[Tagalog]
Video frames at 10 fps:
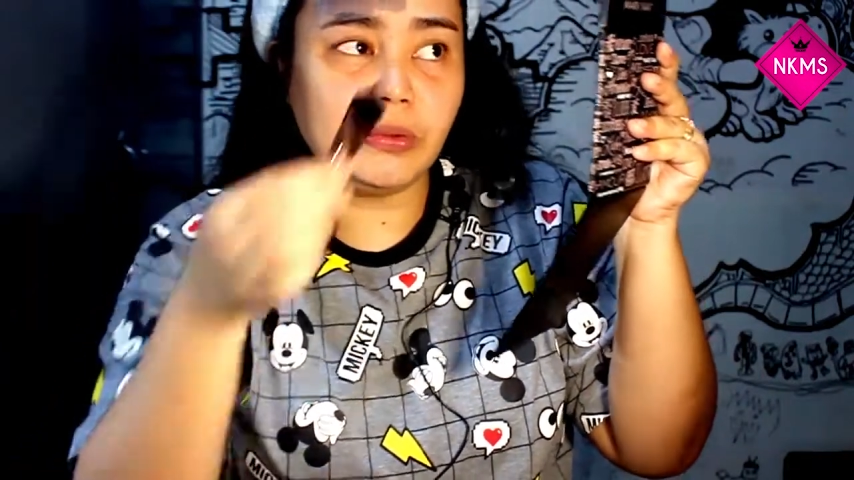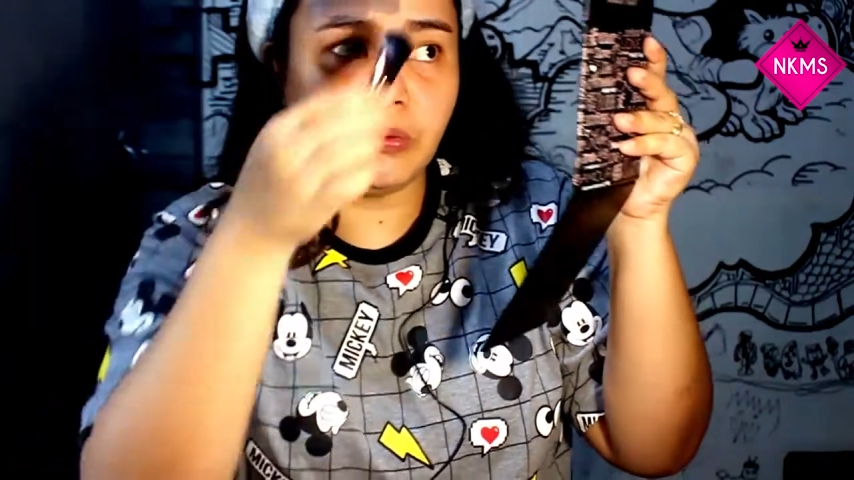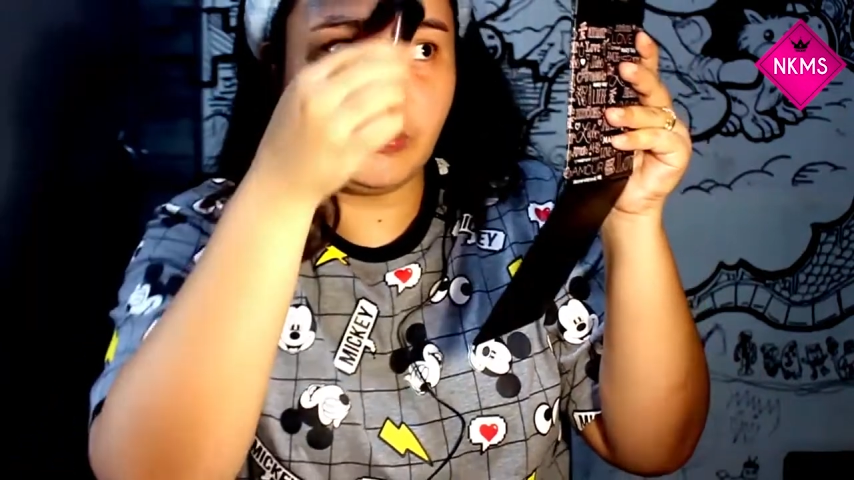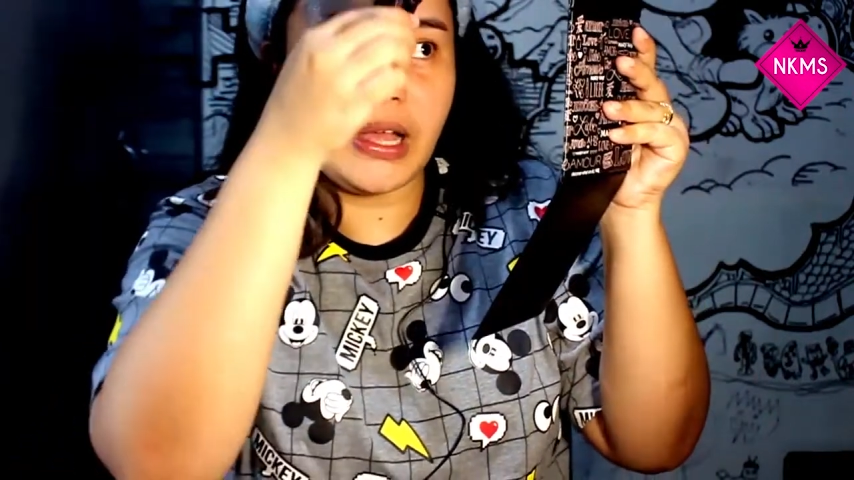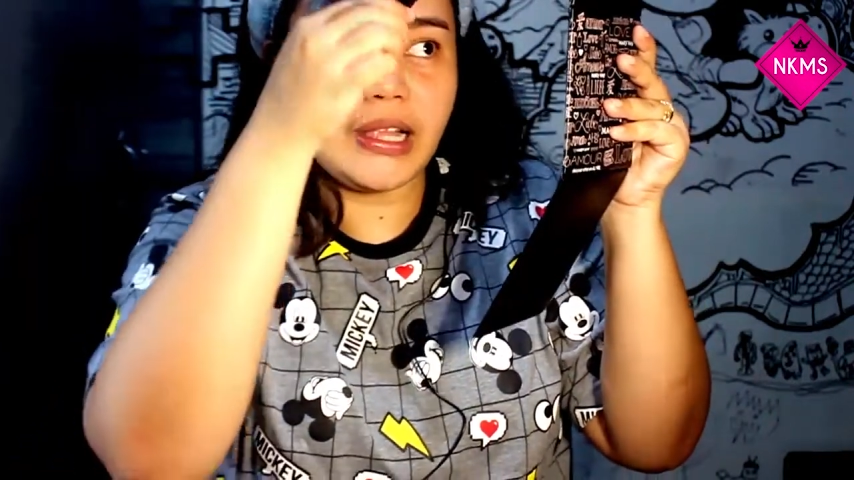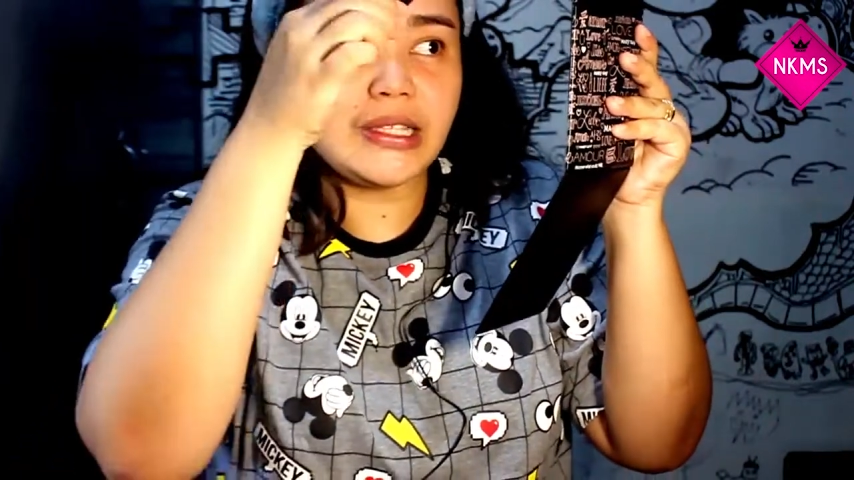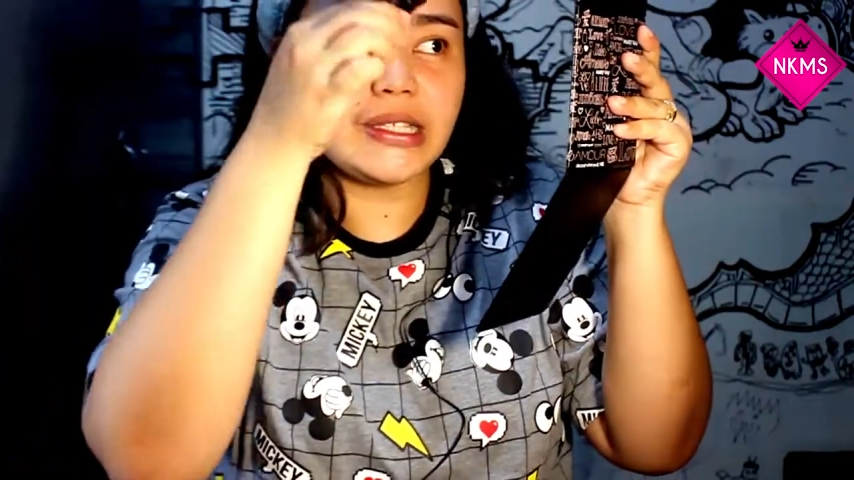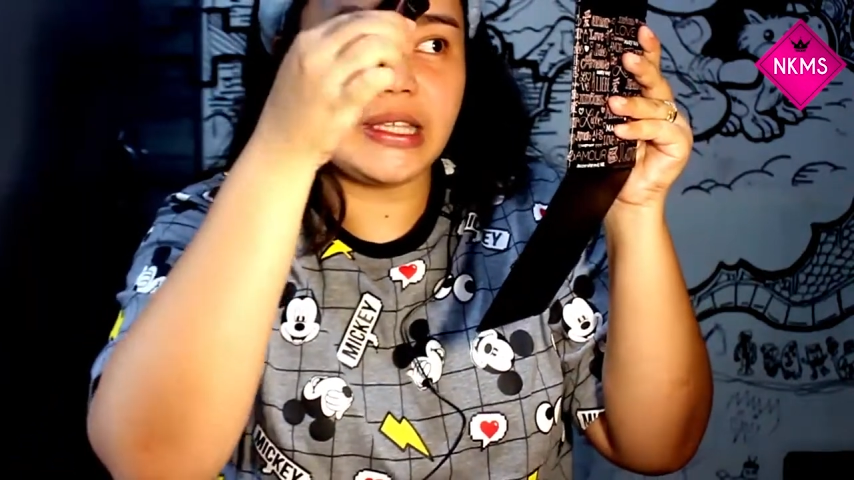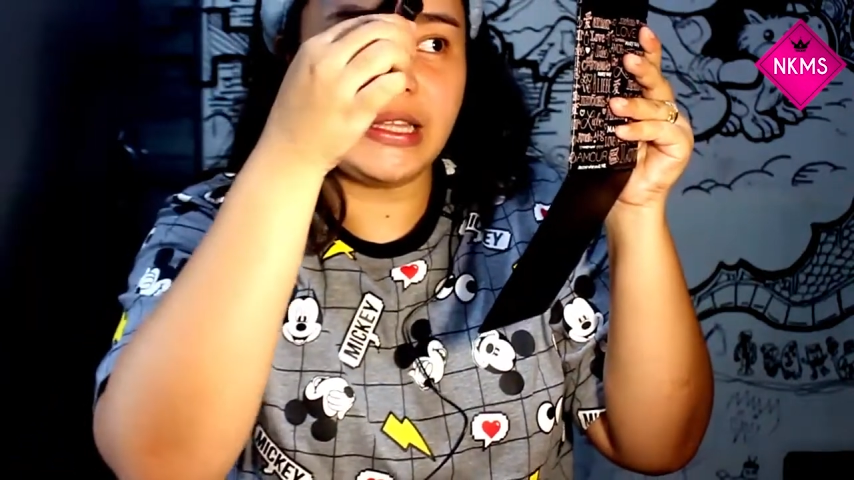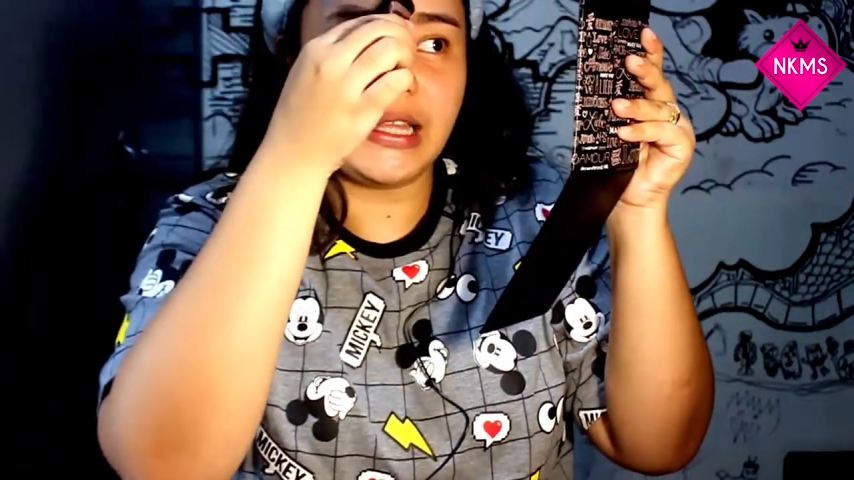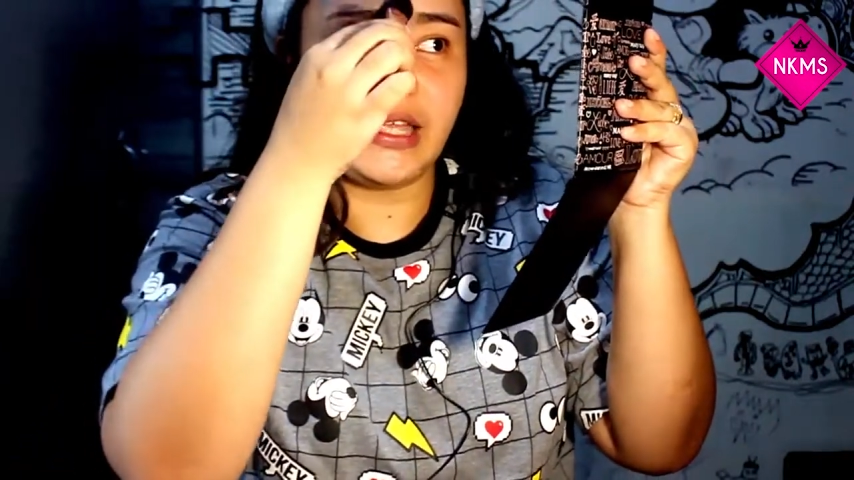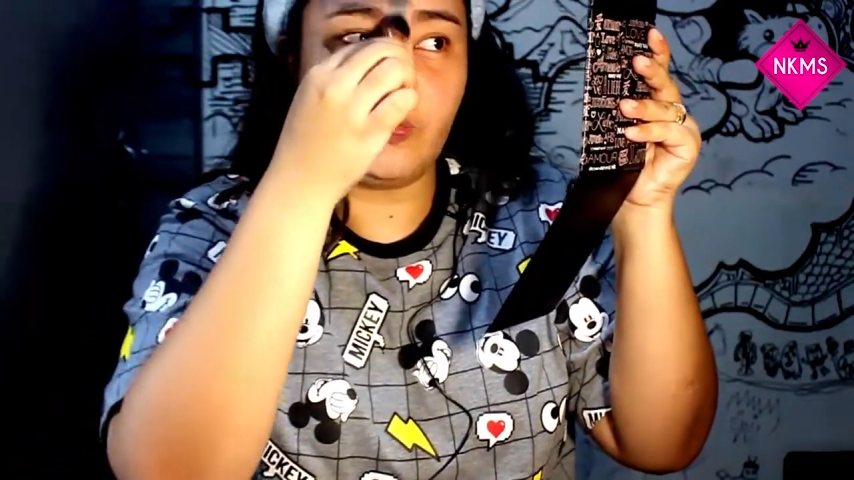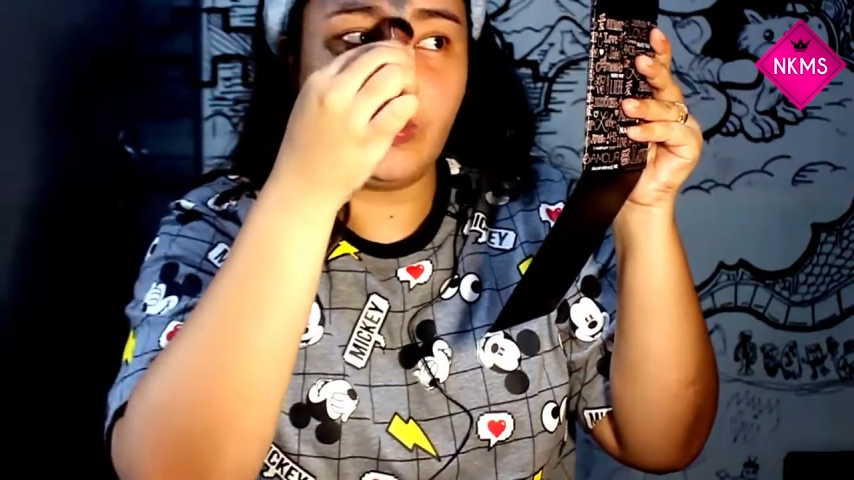mong alsin like